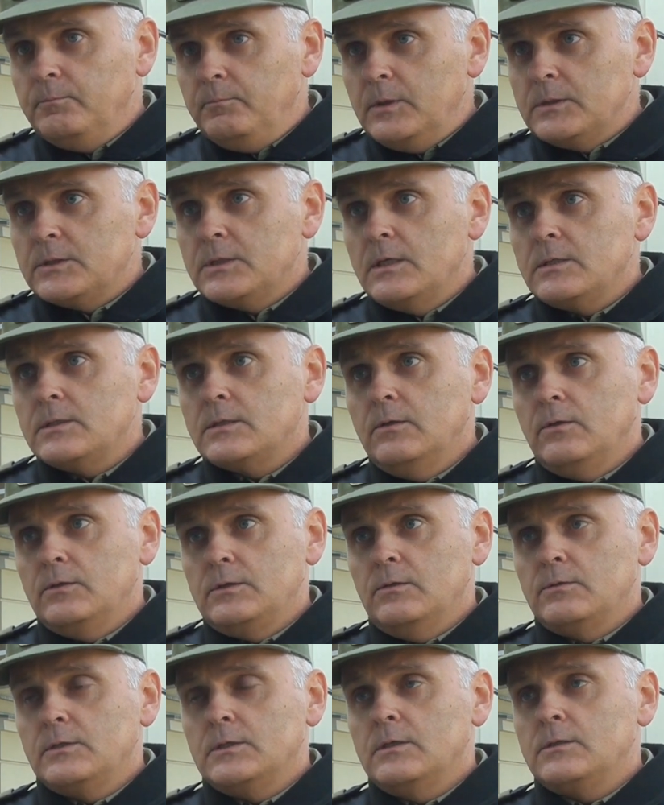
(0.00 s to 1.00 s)
Bieszczadzki
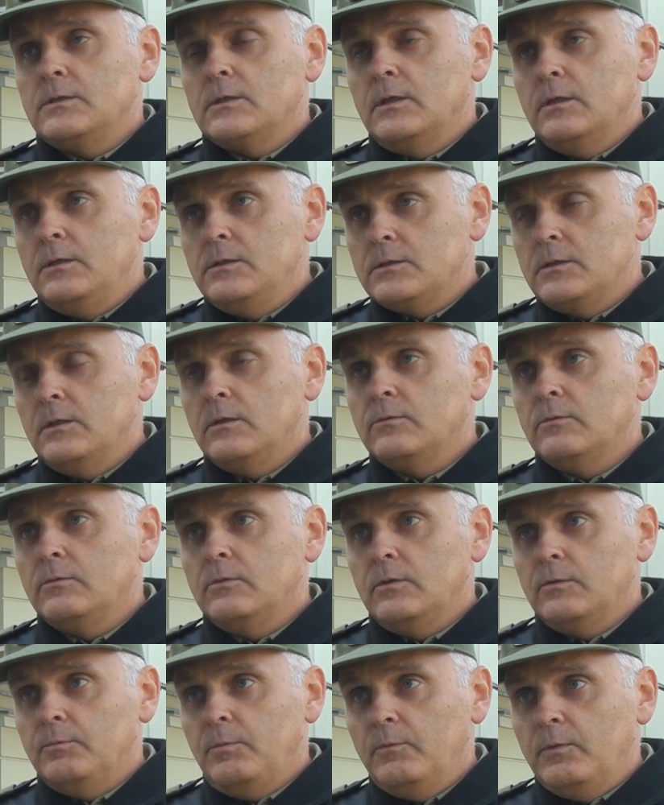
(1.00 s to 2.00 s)
Oddział Straży Granicznej,
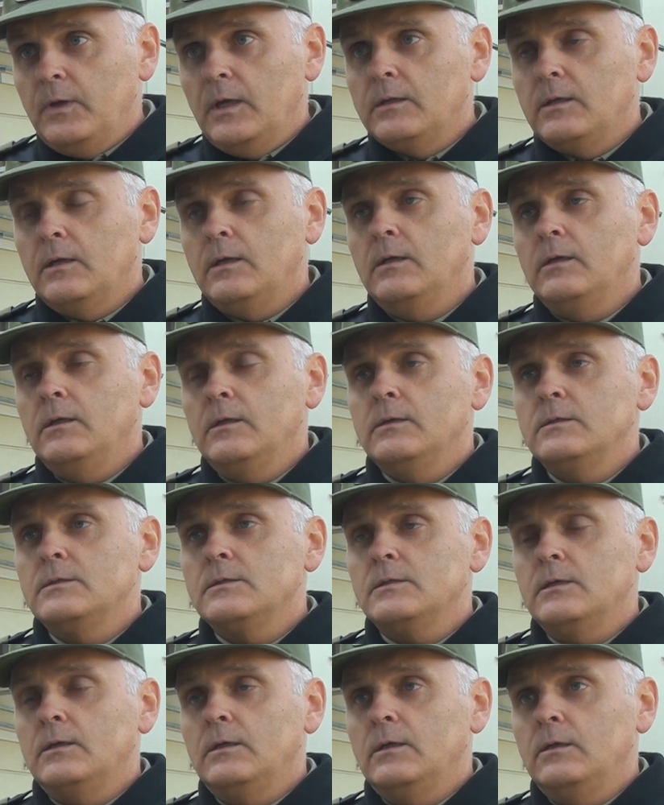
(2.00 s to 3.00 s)
który odpowiada
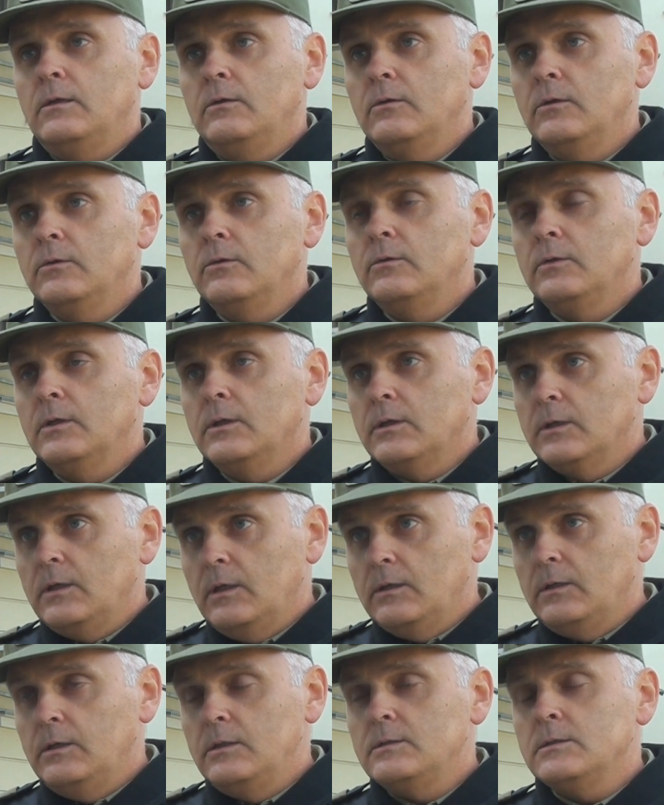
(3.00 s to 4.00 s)
za ochronę
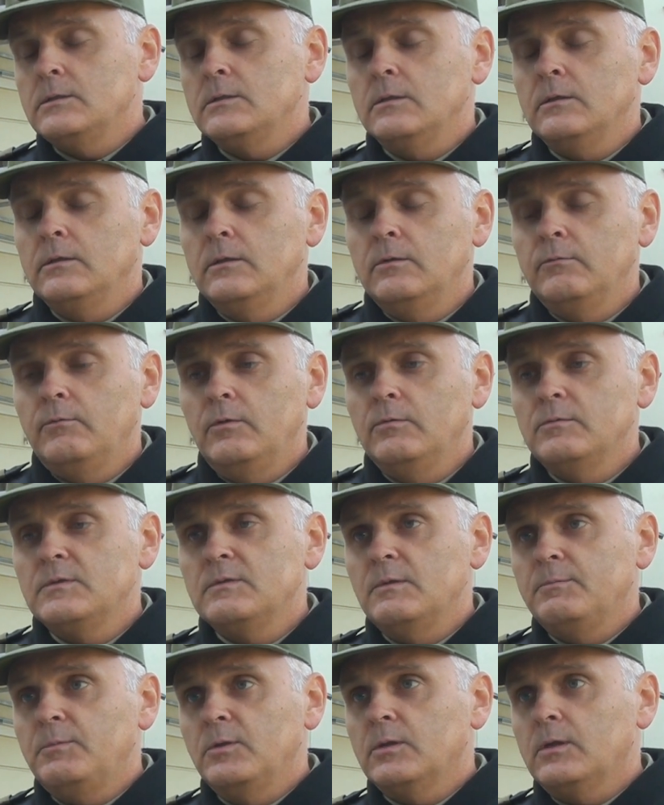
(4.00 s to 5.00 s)
granic y,
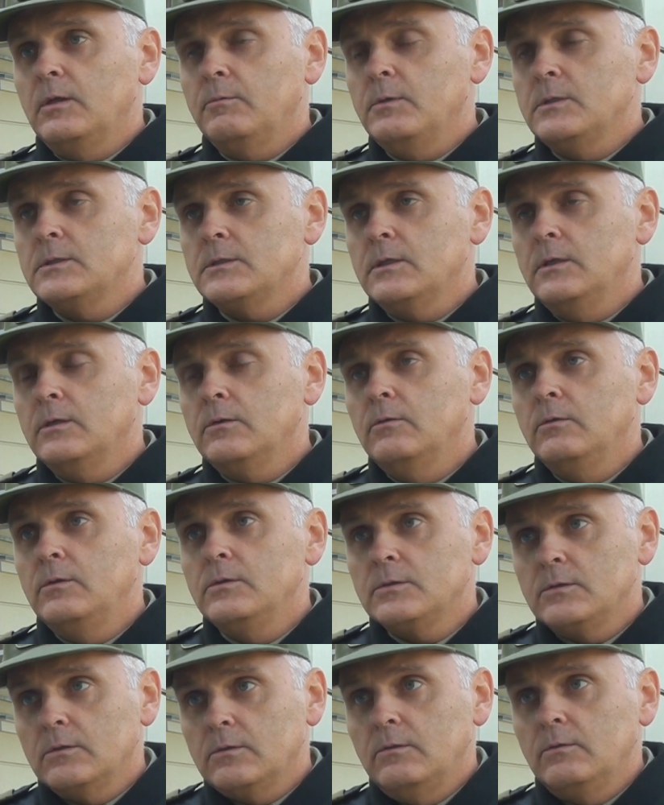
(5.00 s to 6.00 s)
województwa podkarpackiego
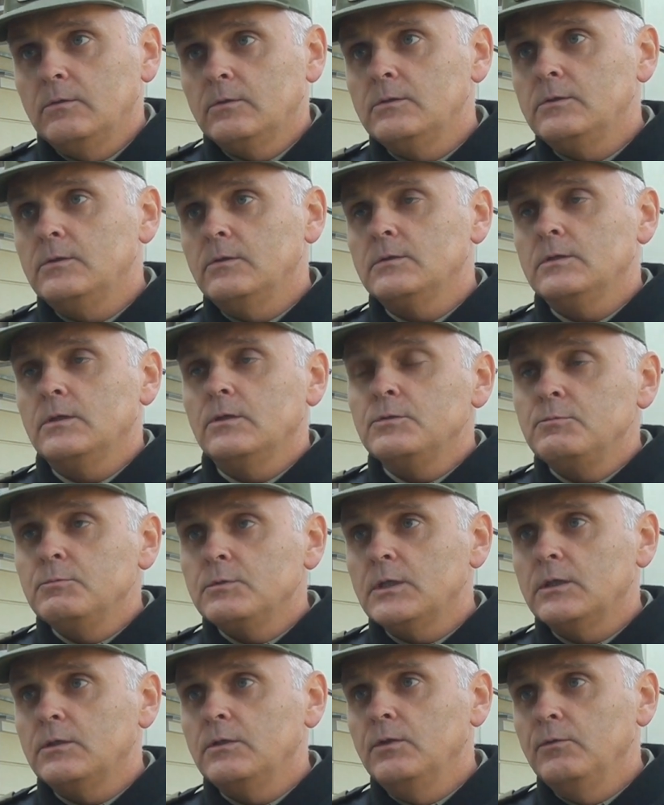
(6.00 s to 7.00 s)
liczy około
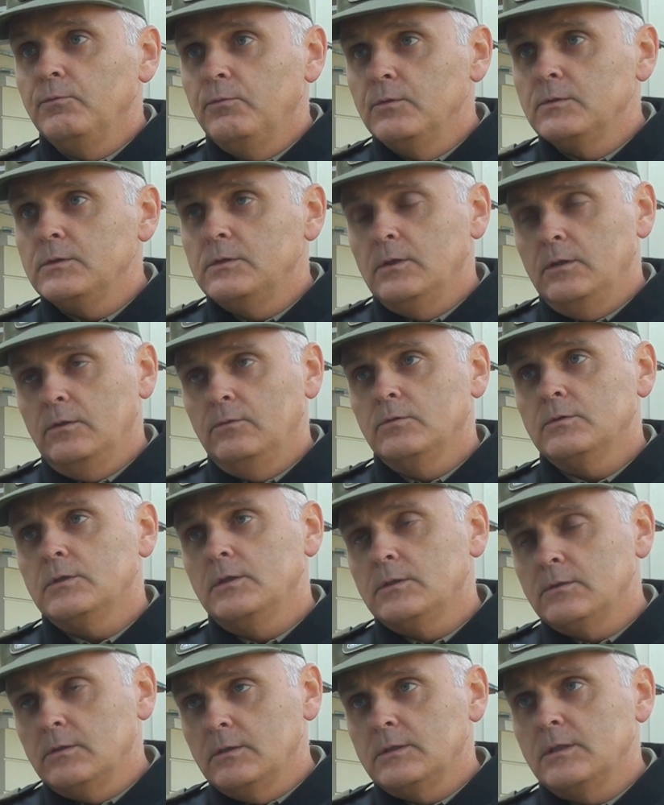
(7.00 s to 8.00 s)
1800
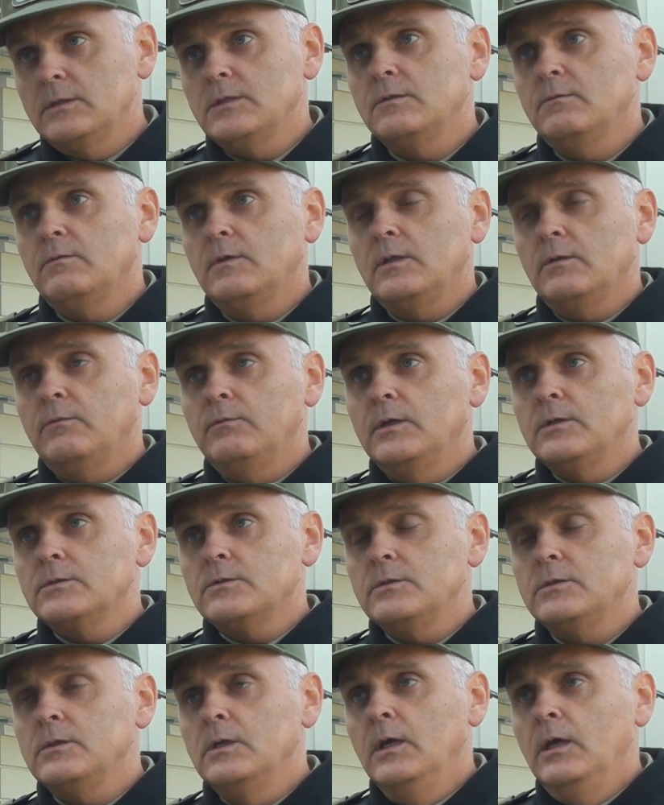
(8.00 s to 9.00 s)
funkcjonariuszy, to jest zdecydowana
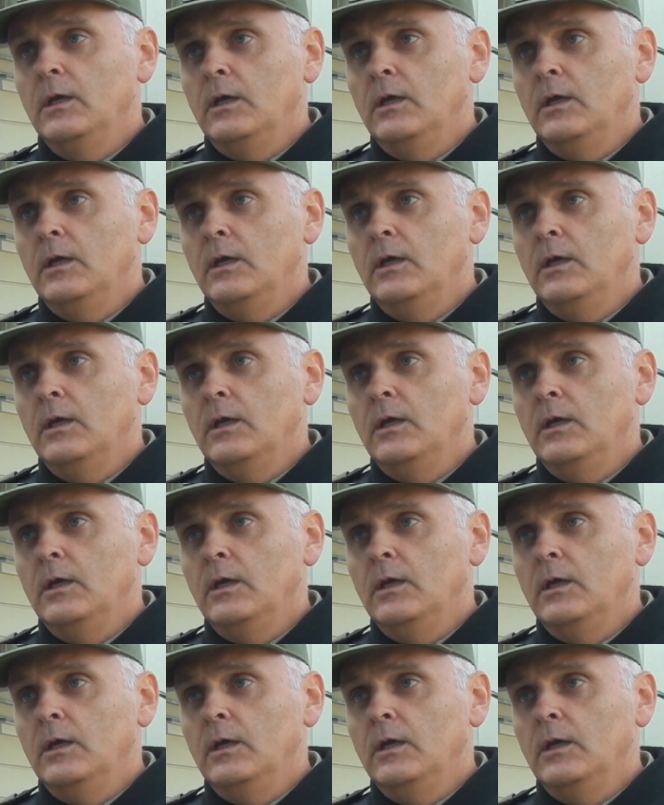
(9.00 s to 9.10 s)
większość